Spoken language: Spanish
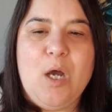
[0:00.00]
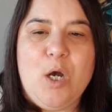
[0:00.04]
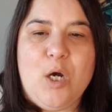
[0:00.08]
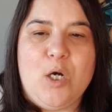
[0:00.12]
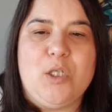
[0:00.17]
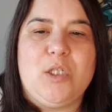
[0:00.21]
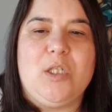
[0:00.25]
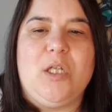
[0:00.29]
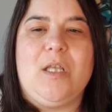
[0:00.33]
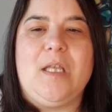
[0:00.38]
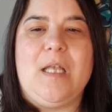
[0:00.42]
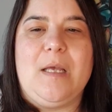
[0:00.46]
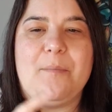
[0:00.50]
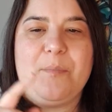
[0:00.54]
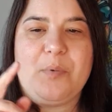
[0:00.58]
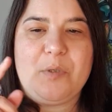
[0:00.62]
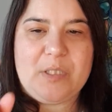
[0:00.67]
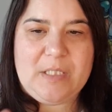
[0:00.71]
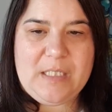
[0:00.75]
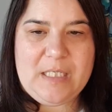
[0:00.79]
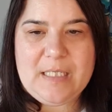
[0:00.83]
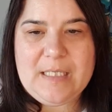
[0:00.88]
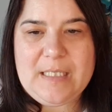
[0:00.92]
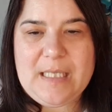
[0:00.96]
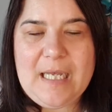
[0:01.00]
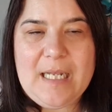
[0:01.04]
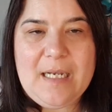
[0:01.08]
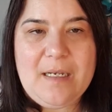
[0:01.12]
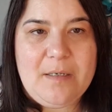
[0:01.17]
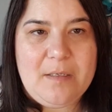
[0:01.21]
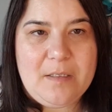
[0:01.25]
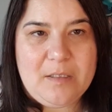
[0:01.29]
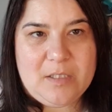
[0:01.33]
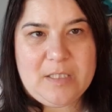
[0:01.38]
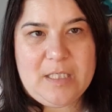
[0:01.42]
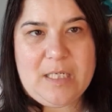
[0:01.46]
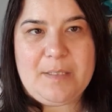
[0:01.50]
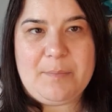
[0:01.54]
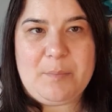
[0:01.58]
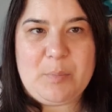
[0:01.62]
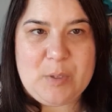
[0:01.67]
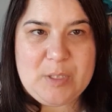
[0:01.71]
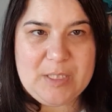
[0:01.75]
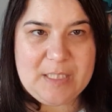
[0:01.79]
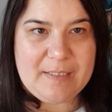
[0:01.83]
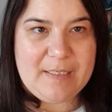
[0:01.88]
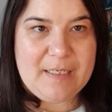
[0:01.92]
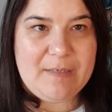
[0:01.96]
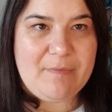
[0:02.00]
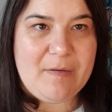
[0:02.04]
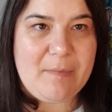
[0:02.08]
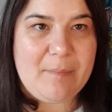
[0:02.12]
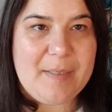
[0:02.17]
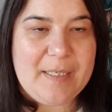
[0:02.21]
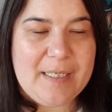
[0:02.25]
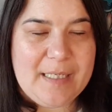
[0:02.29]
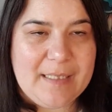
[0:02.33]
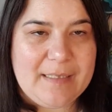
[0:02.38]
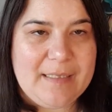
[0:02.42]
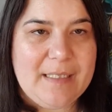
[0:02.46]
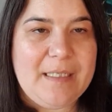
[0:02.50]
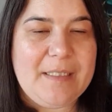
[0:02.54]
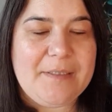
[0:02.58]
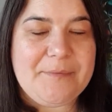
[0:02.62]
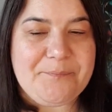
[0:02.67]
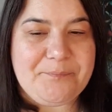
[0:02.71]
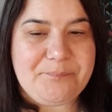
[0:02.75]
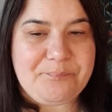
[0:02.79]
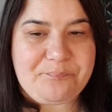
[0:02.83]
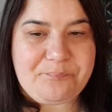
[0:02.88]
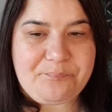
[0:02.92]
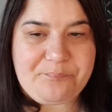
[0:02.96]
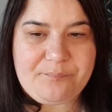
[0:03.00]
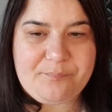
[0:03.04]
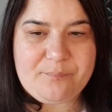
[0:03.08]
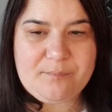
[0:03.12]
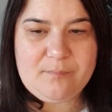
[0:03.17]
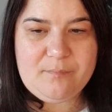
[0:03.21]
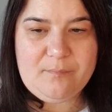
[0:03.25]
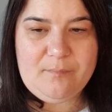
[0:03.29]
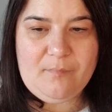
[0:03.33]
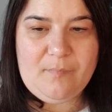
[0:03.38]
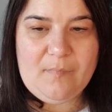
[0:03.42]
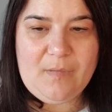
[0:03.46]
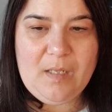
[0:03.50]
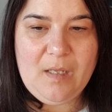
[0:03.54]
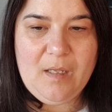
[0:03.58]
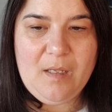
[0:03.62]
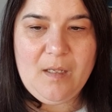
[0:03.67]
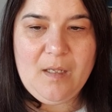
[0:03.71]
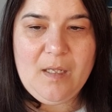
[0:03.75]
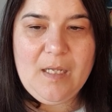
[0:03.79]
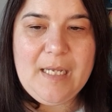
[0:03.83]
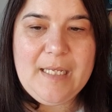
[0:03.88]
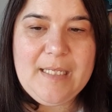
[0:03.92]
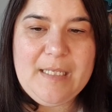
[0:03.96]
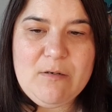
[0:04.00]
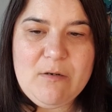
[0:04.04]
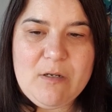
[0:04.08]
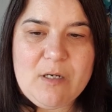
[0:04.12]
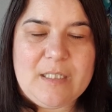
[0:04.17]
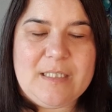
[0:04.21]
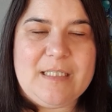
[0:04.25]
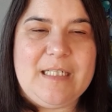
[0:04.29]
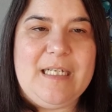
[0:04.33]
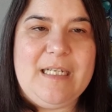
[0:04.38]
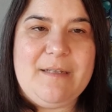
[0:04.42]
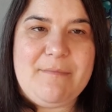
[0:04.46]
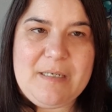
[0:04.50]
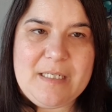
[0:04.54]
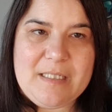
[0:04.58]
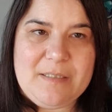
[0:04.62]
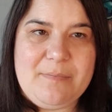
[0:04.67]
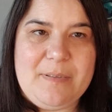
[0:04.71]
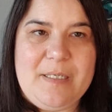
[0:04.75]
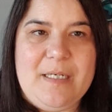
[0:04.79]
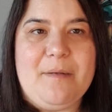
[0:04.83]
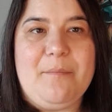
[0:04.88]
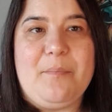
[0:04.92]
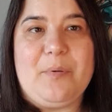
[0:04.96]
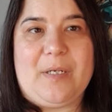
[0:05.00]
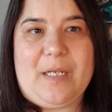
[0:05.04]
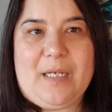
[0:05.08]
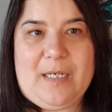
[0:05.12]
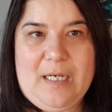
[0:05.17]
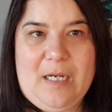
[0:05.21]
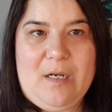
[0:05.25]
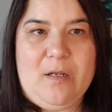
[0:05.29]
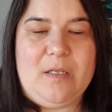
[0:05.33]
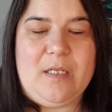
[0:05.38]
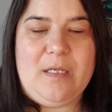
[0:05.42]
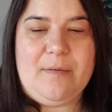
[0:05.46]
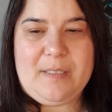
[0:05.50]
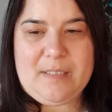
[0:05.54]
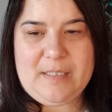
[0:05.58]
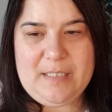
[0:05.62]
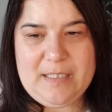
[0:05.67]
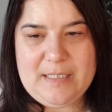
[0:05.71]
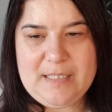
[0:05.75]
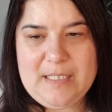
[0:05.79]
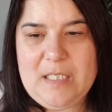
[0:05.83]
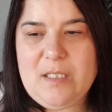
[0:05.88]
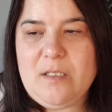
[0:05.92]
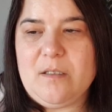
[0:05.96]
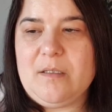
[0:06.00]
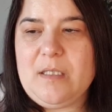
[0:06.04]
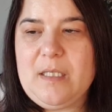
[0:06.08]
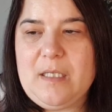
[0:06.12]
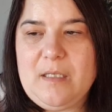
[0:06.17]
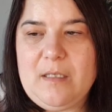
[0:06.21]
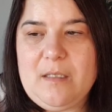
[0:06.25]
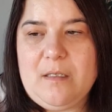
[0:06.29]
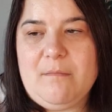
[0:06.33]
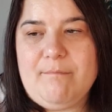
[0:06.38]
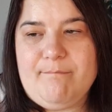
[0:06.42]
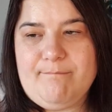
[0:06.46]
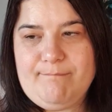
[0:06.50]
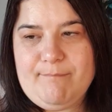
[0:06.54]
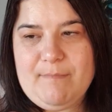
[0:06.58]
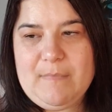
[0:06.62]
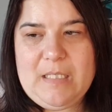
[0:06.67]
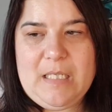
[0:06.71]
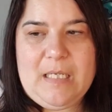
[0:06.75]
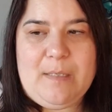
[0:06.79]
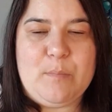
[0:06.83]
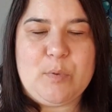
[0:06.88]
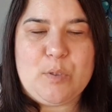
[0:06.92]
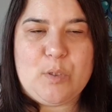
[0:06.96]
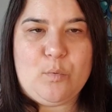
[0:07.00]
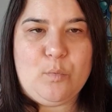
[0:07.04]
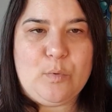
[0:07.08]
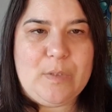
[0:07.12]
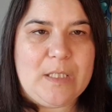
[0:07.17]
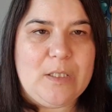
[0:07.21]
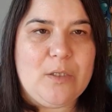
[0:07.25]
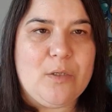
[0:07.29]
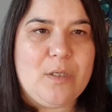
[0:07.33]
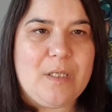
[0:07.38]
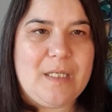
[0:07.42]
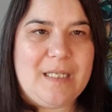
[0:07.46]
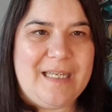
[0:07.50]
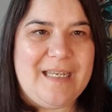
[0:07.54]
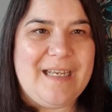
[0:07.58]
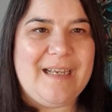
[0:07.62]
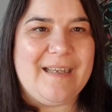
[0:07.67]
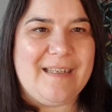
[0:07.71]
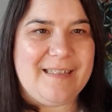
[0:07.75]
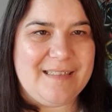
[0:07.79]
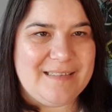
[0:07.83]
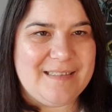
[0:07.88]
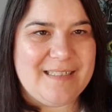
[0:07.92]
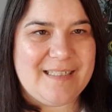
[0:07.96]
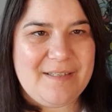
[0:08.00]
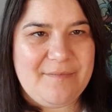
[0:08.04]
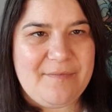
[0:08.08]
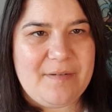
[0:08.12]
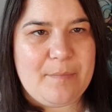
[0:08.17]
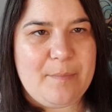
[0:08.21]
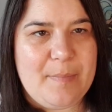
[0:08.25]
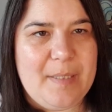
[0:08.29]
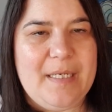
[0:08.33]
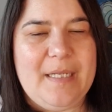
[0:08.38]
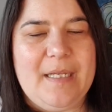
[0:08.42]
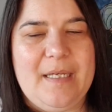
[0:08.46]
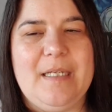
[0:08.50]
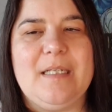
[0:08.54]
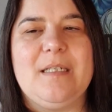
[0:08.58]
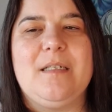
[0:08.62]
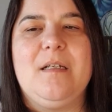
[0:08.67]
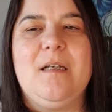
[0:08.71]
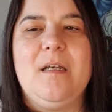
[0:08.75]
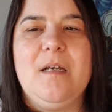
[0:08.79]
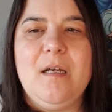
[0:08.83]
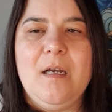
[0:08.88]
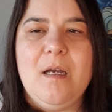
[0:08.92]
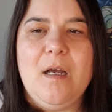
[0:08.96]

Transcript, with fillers: Os odian por ser tal, o sea, por ser de la familia tal, yo luego que se libra es Brena porque, claro, lleva seis años, mm, digamos, ocultando quién es, de qué familia es.